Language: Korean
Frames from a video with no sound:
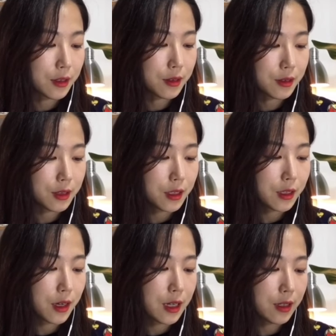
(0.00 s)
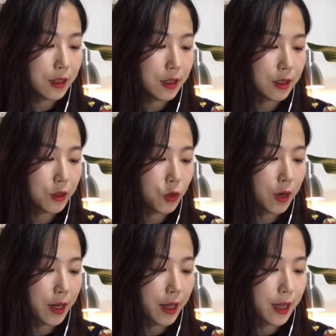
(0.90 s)
저는 싫어하는 일을
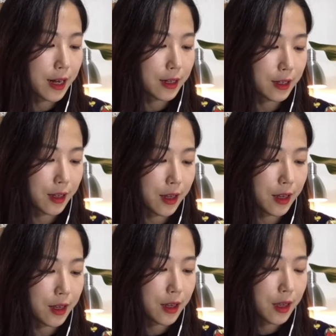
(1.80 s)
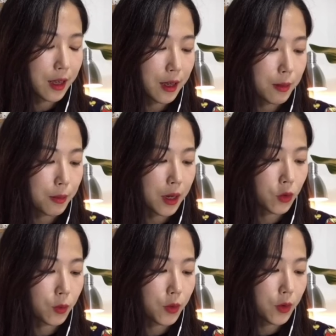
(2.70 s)
좋아해야 할 때 바로
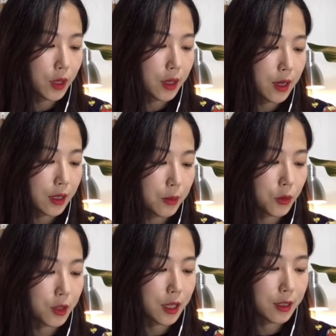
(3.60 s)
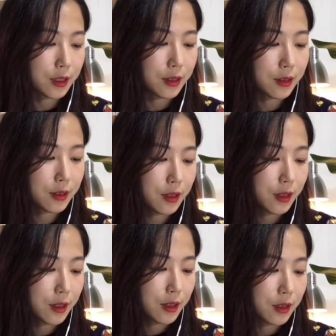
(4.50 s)
포기하기보다는
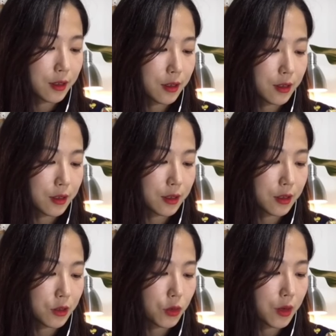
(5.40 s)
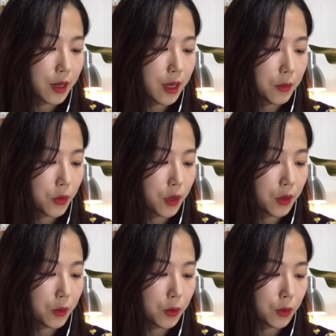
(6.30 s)
그것을 좋아해
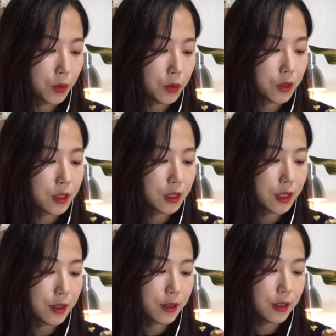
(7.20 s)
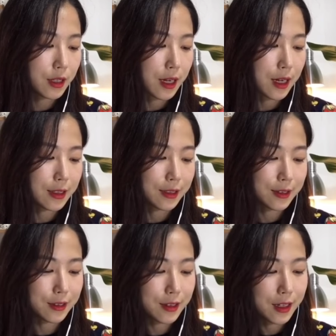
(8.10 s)
보려고 최선을 다하는
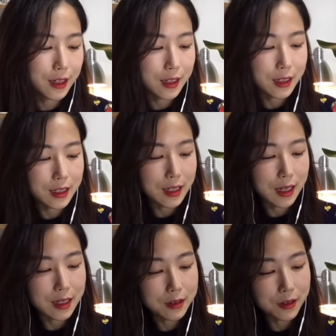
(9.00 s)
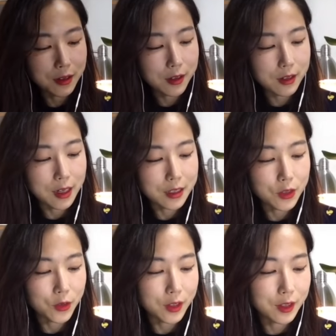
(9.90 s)
이상한 성격을
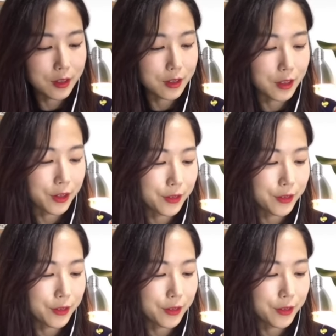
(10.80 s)
가지고 있거든요.